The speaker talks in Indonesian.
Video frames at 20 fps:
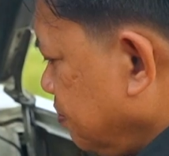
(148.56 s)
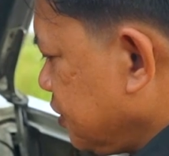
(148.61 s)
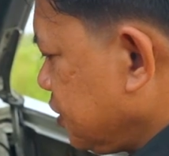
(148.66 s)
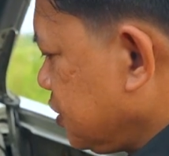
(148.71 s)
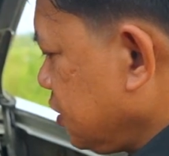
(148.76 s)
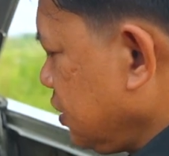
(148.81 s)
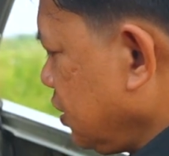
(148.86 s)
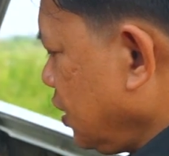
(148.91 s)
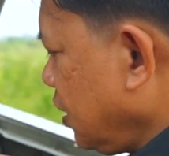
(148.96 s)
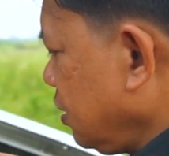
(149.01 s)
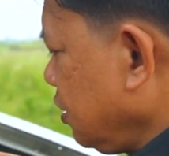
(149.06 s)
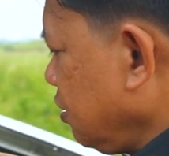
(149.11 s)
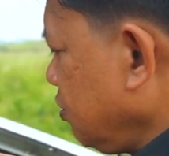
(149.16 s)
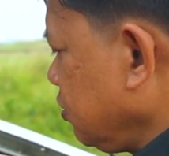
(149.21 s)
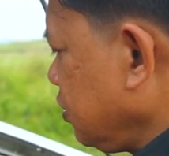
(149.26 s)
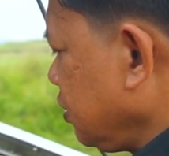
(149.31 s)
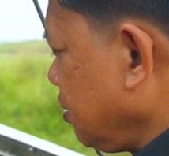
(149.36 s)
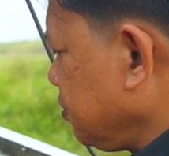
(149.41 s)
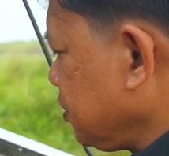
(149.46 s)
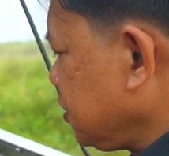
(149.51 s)
Mesinnya ini,
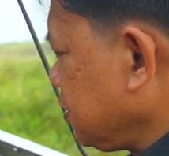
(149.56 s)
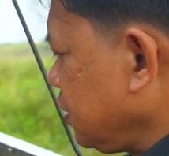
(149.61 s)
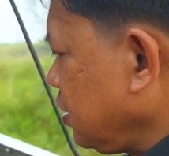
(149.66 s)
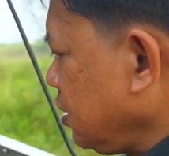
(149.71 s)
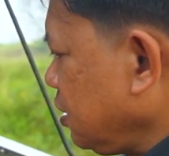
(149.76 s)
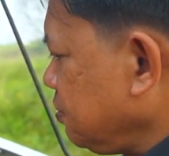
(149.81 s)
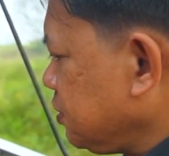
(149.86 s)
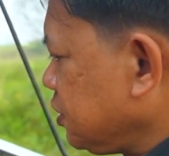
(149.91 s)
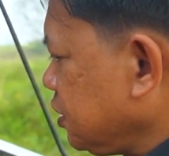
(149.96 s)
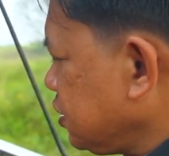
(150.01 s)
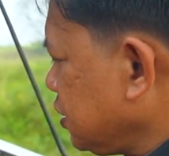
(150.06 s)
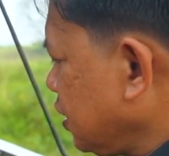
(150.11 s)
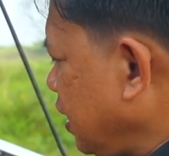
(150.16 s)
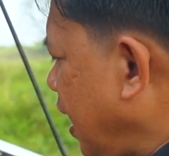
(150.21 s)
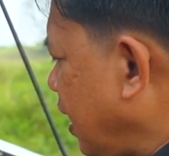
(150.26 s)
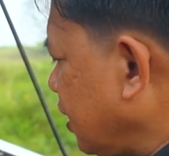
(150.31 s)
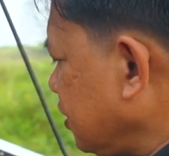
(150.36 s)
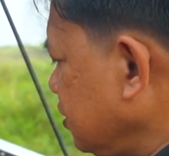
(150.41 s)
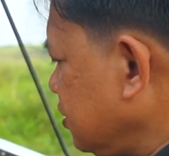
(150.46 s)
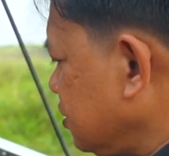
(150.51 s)
oh ya mesinnya ini mesin
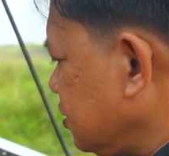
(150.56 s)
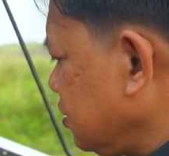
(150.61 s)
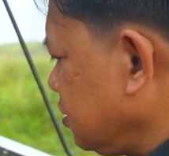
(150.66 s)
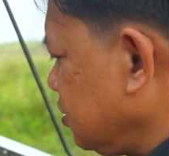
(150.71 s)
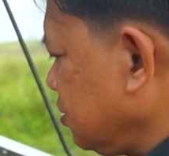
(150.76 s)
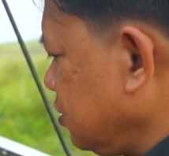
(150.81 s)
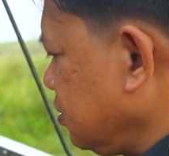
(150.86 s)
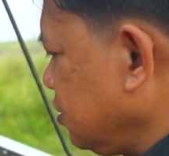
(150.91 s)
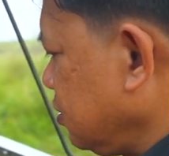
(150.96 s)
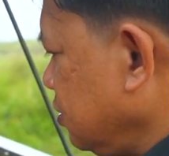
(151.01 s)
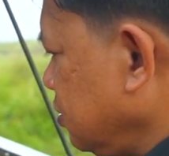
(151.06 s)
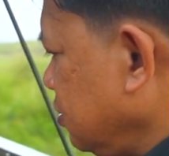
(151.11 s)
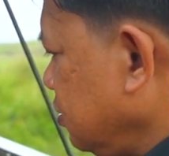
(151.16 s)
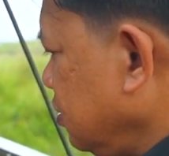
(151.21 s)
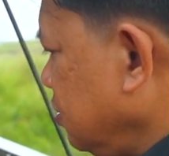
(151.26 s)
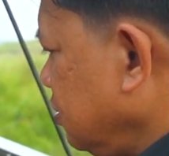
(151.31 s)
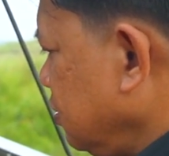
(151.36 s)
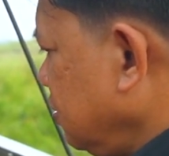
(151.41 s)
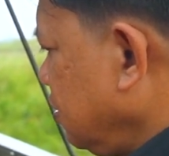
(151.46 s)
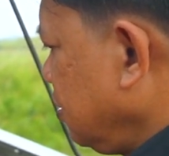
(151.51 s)
segaris,
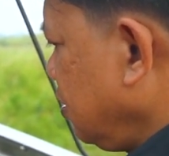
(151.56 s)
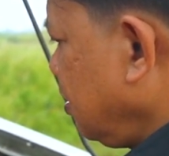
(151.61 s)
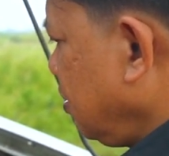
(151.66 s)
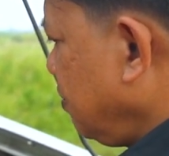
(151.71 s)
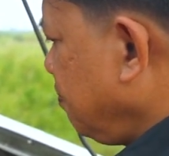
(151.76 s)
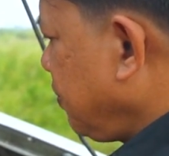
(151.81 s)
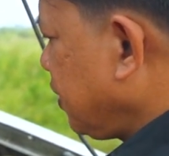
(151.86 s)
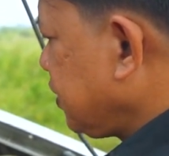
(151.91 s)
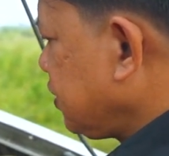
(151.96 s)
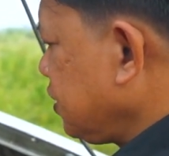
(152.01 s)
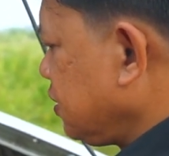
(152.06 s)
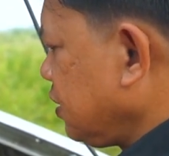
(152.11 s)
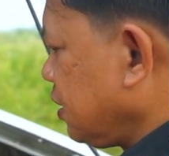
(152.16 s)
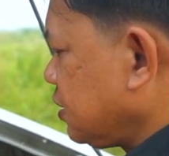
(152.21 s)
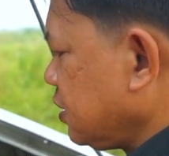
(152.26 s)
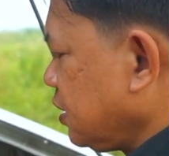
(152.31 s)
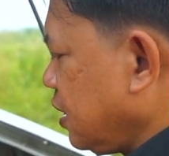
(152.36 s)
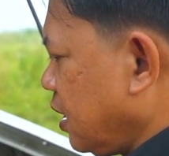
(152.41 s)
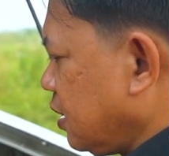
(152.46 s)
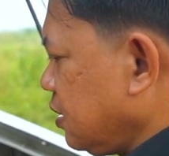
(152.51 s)
4
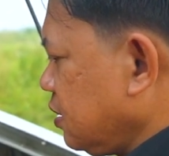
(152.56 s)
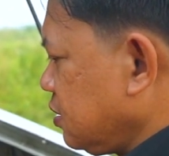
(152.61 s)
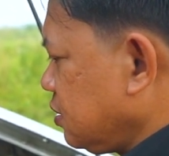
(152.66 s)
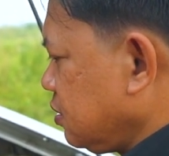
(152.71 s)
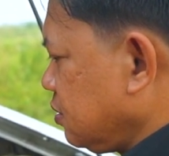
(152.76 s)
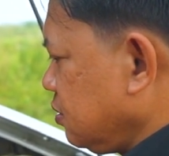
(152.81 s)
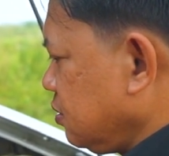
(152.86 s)
silinder segaris,